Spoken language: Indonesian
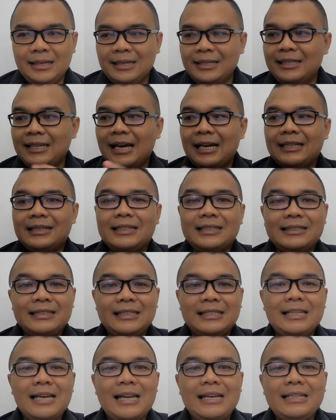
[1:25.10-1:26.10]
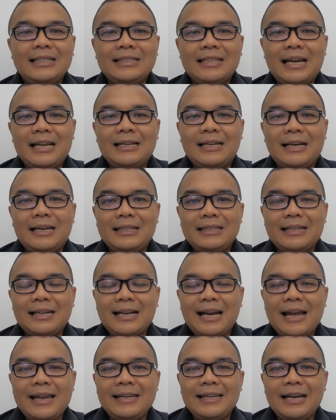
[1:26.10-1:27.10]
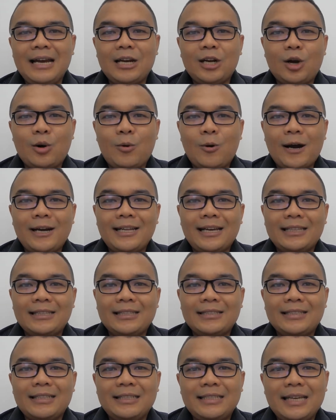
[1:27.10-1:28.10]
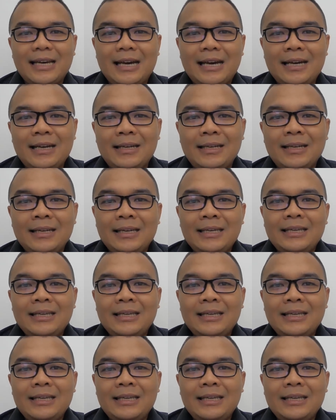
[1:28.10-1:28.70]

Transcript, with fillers: yang tersedia di sana terkait dengan lowongan yang tersedia